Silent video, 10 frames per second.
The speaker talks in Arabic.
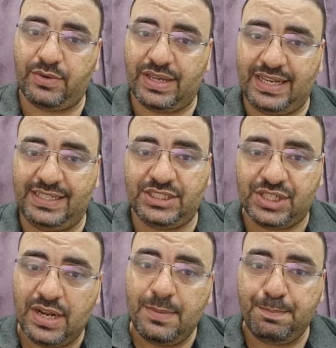لو كان عيش
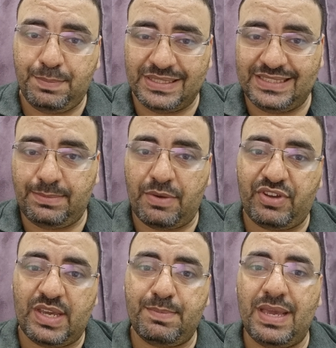بس يبقى في
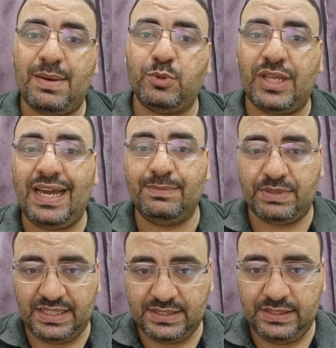الكميه المتاحه
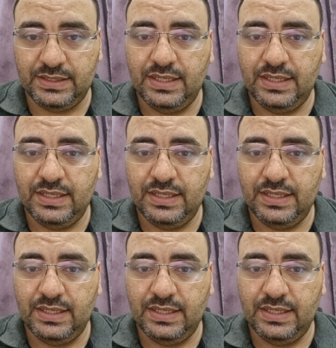بتاعتك